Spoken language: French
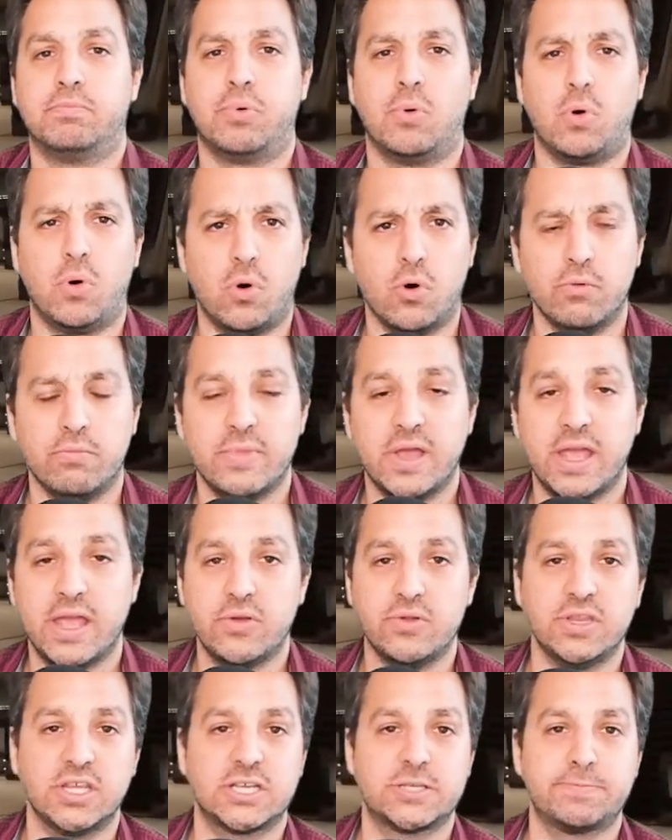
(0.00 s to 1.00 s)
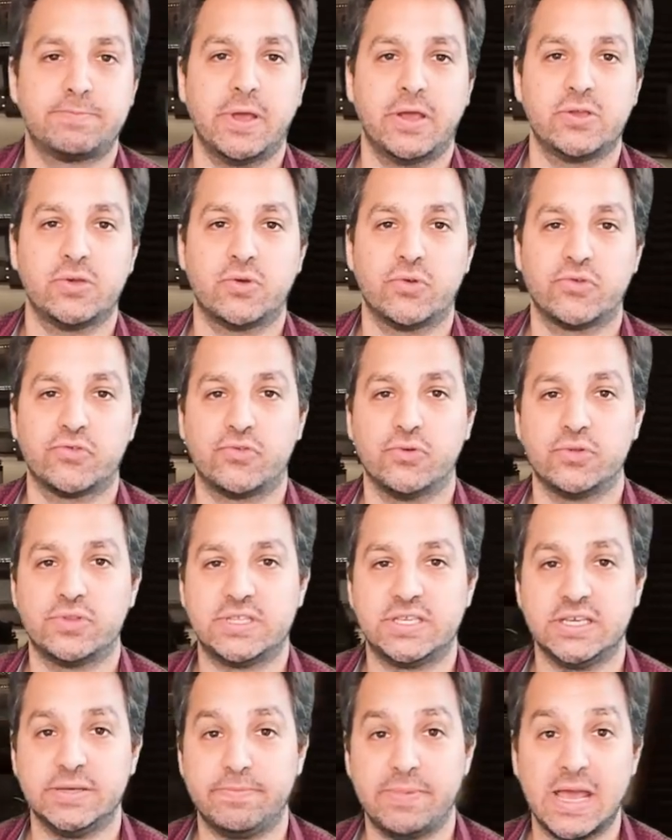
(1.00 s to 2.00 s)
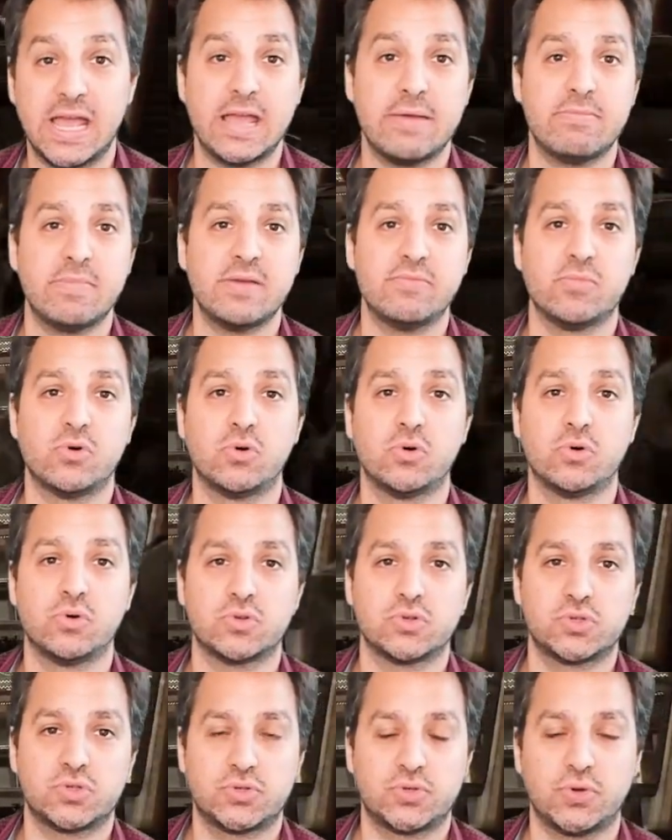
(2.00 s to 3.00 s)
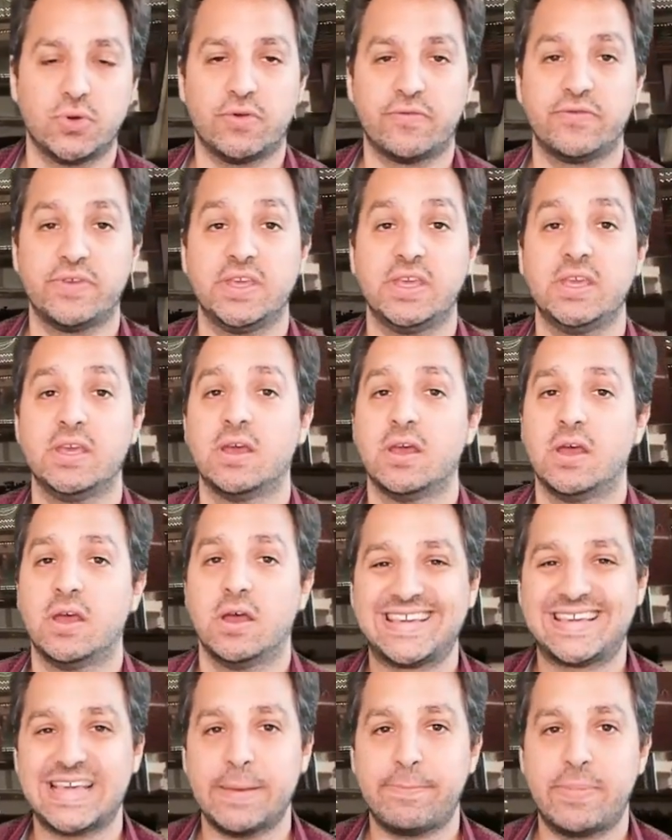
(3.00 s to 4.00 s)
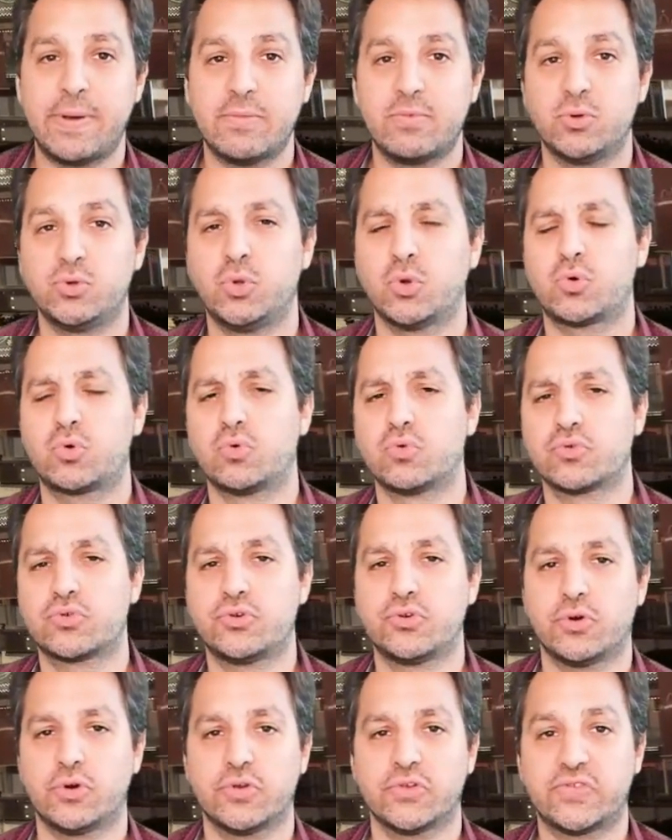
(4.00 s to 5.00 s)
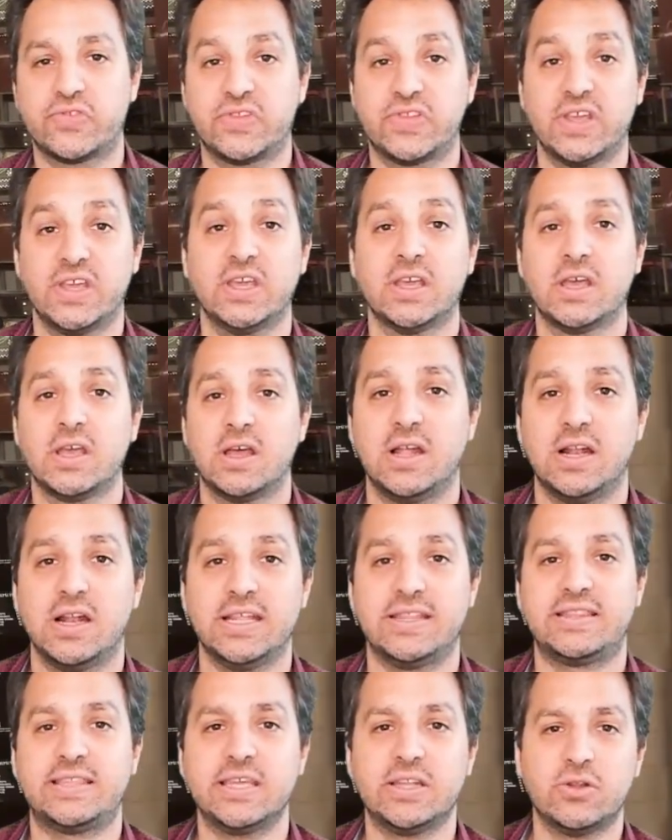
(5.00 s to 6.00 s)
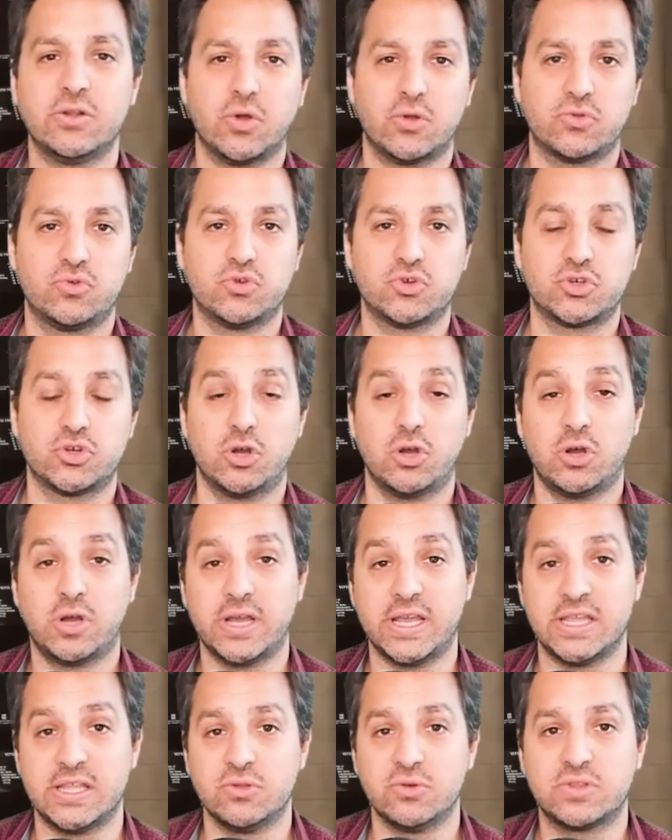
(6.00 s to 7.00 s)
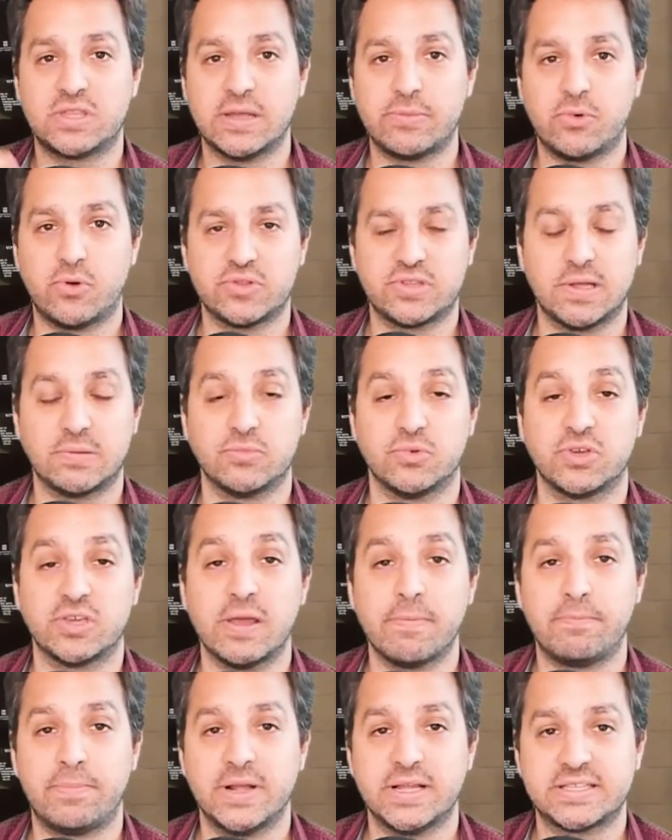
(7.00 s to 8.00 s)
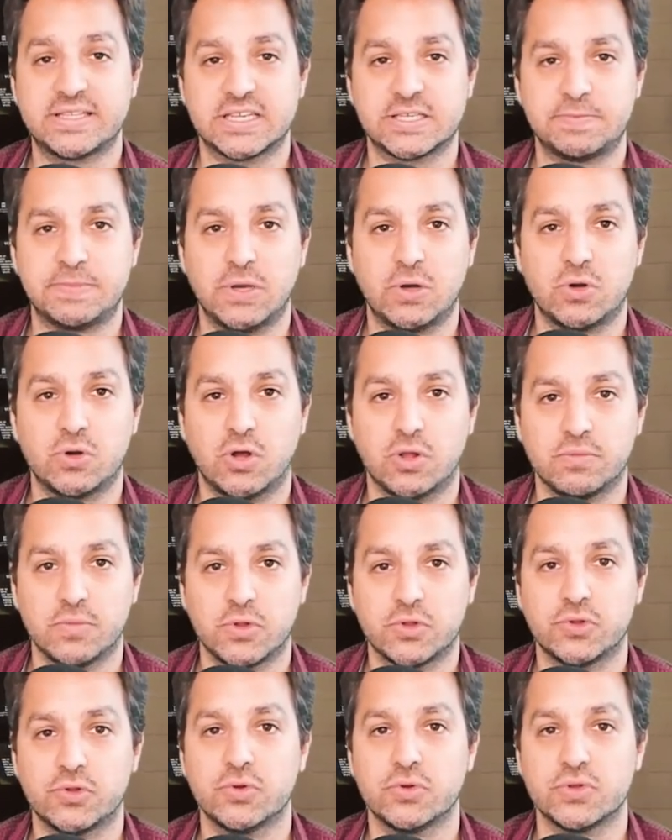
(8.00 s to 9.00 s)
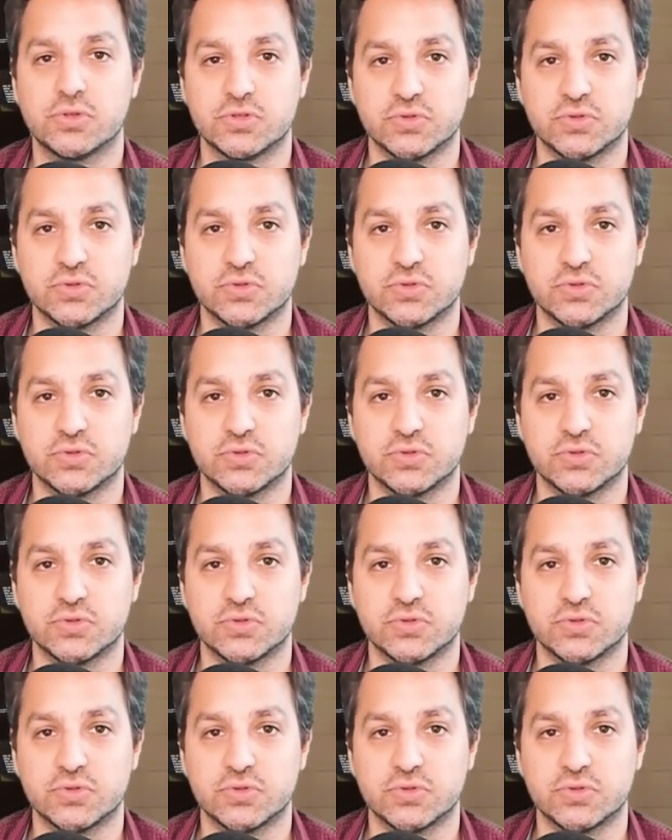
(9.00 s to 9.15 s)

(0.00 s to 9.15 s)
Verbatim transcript: promet une expérience de type MMO, survie, capable de concurrencer les ténors du genre, et notamment en termes de gameplay, s'inspirant grandement de